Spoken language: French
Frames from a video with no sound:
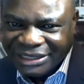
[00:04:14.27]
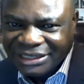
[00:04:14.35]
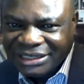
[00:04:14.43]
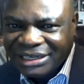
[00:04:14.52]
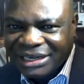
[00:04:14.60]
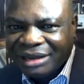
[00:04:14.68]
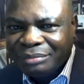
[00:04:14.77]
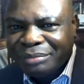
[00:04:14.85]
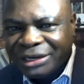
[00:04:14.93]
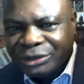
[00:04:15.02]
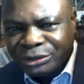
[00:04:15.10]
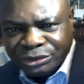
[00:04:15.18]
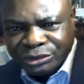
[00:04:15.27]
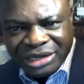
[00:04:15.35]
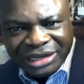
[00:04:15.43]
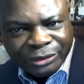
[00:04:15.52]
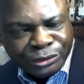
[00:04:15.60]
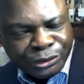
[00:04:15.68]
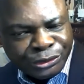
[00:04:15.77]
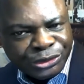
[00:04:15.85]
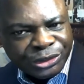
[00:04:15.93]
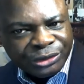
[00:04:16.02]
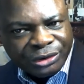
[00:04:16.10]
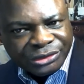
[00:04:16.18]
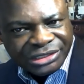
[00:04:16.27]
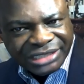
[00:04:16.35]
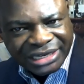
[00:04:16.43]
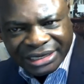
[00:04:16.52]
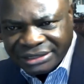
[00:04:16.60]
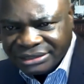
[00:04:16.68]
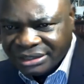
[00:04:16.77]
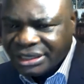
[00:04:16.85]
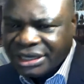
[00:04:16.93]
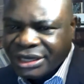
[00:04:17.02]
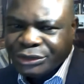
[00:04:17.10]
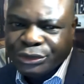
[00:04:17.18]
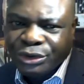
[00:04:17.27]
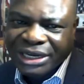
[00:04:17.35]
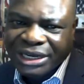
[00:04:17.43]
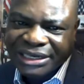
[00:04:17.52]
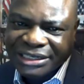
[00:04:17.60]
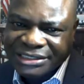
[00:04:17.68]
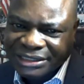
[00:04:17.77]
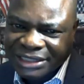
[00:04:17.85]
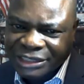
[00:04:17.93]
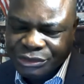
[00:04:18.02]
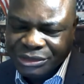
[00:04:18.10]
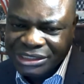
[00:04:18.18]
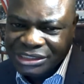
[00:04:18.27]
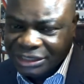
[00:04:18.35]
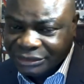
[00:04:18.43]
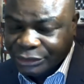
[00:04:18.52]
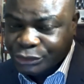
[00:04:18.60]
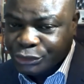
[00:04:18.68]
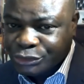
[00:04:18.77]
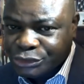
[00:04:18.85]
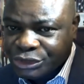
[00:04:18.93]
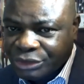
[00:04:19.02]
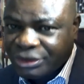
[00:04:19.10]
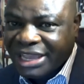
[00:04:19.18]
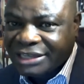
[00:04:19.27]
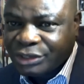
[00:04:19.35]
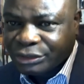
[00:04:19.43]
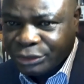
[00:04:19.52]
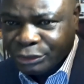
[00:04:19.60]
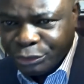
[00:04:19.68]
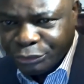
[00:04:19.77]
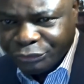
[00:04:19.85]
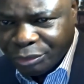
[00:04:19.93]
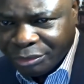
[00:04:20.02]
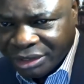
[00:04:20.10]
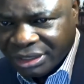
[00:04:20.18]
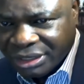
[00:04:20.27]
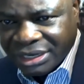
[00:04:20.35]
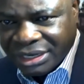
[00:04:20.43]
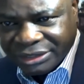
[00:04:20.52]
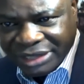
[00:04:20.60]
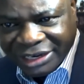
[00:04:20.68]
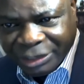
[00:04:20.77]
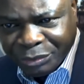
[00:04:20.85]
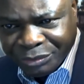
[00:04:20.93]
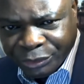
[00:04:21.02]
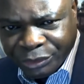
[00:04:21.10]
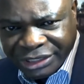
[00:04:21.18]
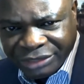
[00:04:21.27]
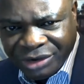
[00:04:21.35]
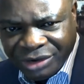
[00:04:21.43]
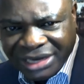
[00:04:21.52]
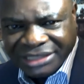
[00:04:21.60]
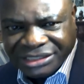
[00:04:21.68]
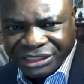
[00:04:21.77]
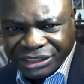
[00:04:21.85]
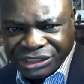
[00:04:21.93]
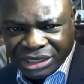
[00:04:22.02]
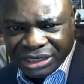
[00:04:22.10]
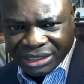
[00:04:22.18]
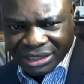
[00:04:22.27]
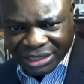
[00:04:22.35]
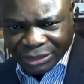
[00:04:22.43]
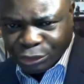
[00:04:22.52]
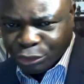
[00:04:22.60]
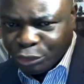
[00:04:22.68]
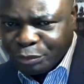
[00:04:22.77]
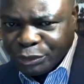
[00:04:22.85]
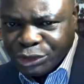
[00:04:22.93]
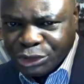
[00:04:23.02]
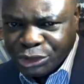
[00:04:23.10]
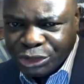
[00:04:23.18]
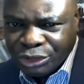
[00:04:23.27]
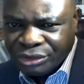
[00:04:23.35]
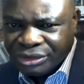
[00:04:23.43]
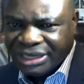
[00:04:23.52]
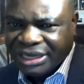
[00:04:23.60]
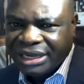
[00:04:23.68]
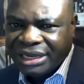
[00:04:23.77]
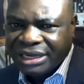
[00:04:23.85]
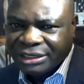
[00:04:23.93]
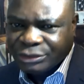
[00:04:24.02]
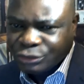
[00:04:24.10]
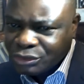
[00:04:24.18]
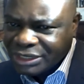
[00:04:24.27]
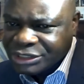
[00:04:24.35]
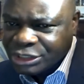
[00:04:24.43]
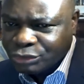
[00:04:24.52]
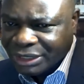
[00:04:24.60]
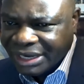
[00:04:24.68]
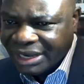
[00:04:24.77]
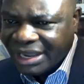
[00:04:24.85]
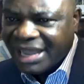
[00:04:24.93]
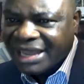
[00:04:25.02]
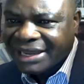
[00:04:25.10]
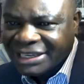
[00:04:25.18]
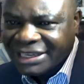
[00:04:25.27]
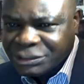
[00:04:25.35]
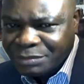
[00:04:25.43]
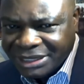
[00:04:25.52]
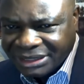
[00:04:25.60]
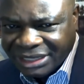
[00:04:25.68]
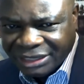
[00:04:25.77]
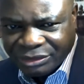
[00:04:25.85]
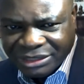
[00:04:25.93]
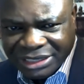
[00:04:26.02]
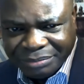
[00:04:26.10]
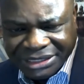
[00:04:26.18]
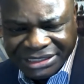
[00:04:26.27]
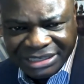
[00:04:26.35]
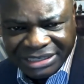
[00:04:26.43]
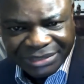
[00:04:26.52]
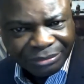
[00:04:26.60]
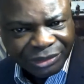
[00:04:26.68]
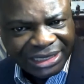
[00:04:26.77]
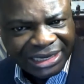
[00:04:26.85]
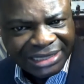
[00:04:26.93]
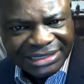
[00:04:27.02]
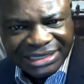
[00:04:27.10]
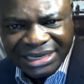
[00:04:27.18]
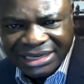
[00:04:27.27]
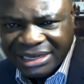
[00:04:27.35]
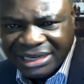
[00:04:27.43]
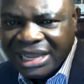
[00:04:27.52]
Eddy. Hein. Parlons donc de la résolution 1150 du Congrès des États-Unis. Cette résolution exhorte donc le gouvernement de la République Côte d'Ivoire, les dirigeants de l'opposition et tous les citoyens à respecter donc les principes démocratiques,